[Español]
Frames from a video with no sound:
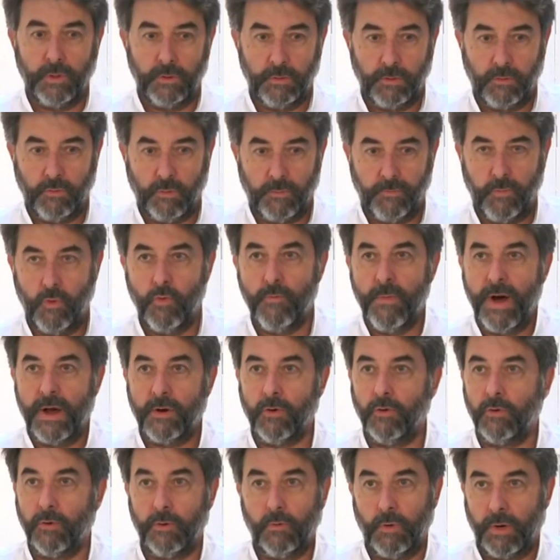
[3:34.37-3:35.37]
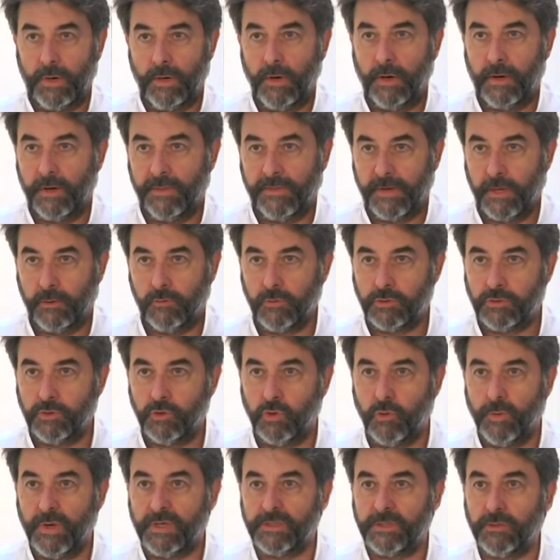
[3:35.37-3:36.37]
El cuerpo humano, igual que el retrato, ha
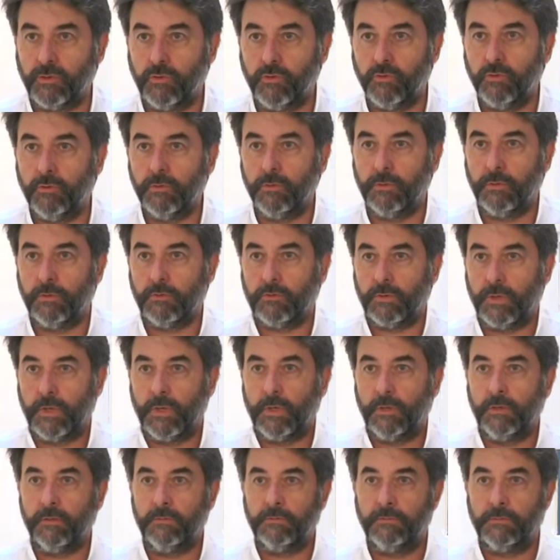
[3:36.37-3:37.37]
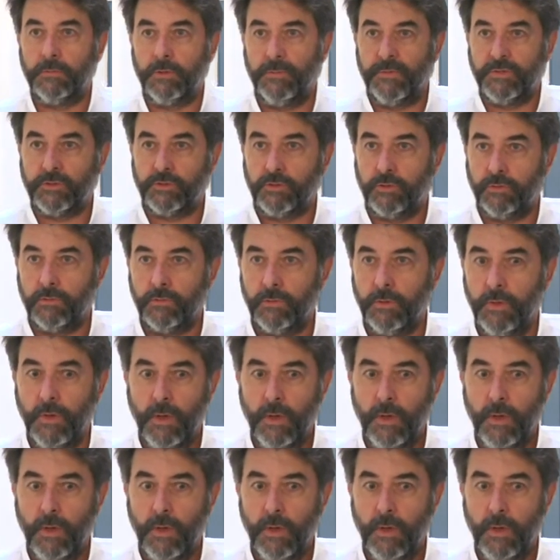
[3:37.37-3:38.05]
sido básico en otra dimensión